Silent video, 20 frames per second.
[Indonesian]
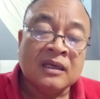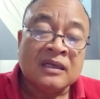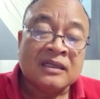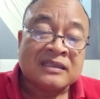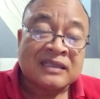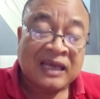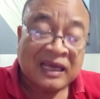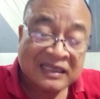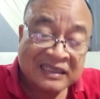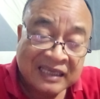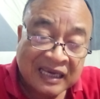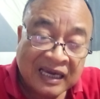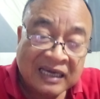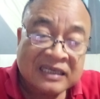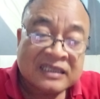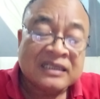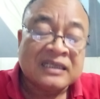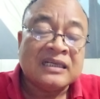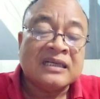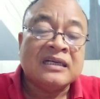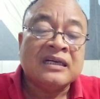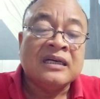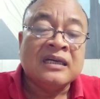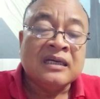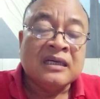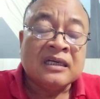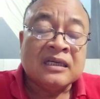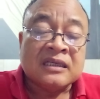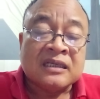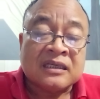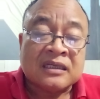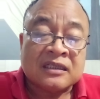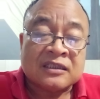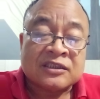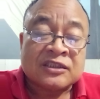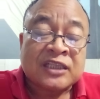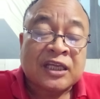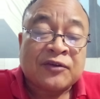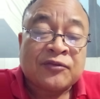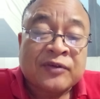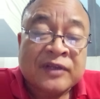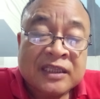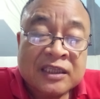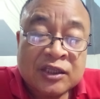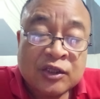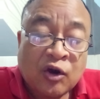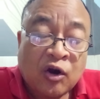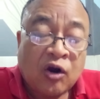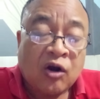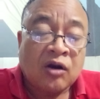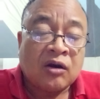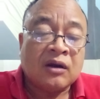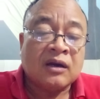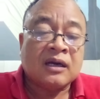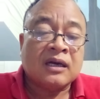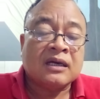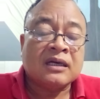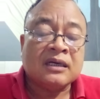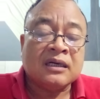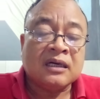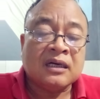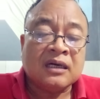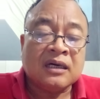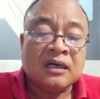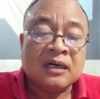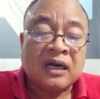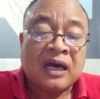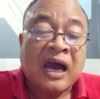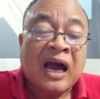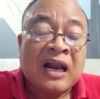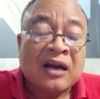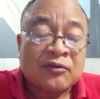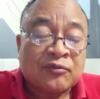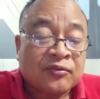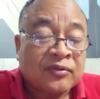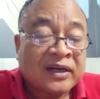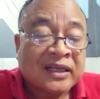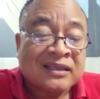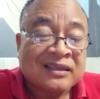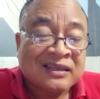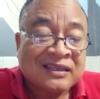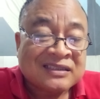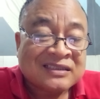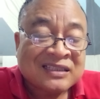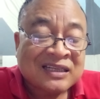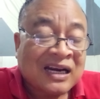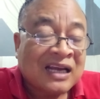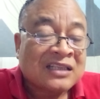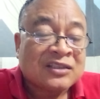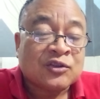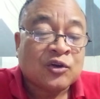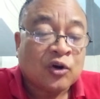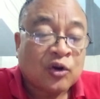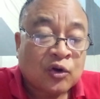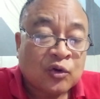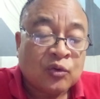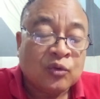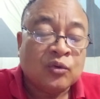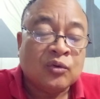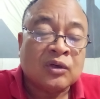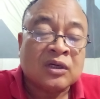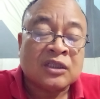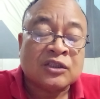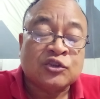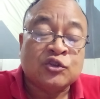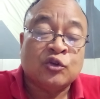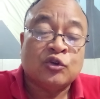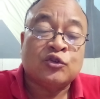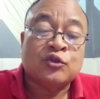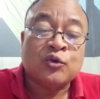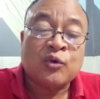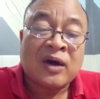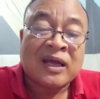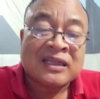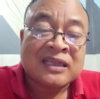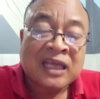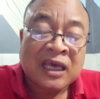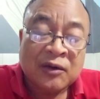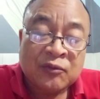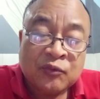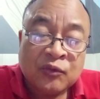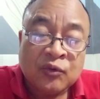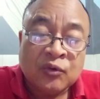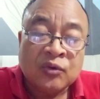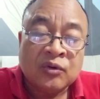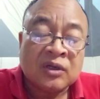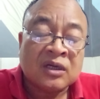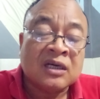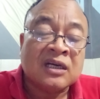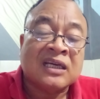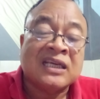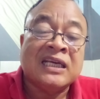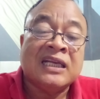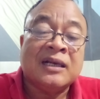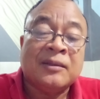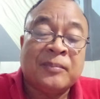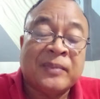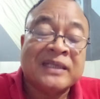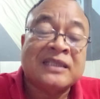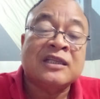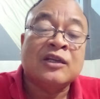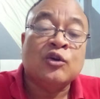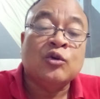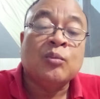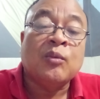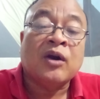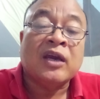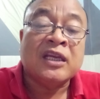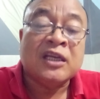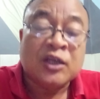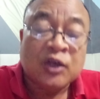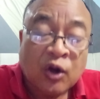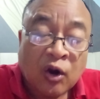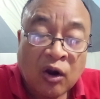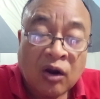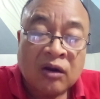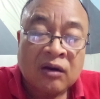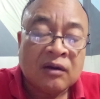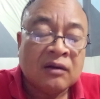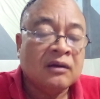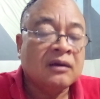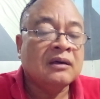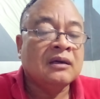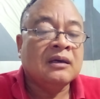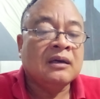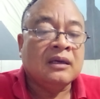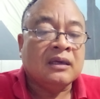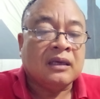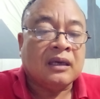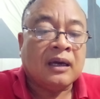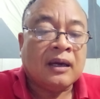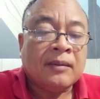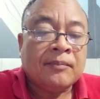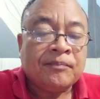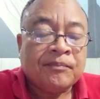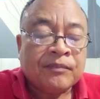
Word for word: tanya ke uh, Stephen Tong, ke Alfred Isra Soru, ke Joshua Tewu, ke Gilbert Lumoindong, ya,